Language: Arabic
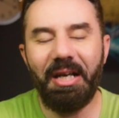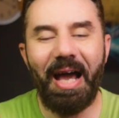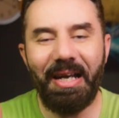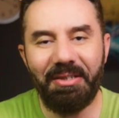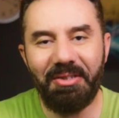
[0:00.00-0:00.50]

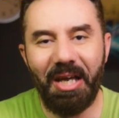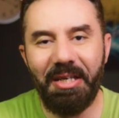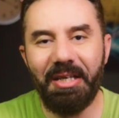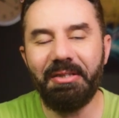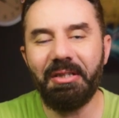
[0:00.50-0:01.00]
الحل
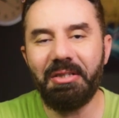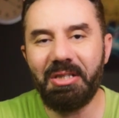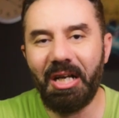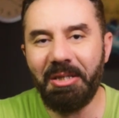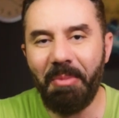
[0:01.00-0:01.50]
الثاني ان انت
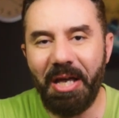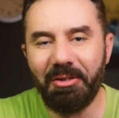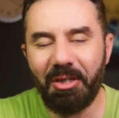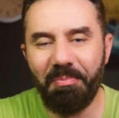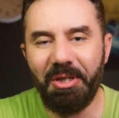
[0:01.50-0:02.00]
تستخدم
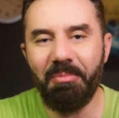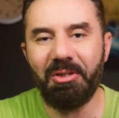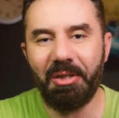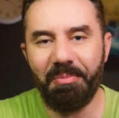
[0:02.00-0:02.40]
اي تطبيق من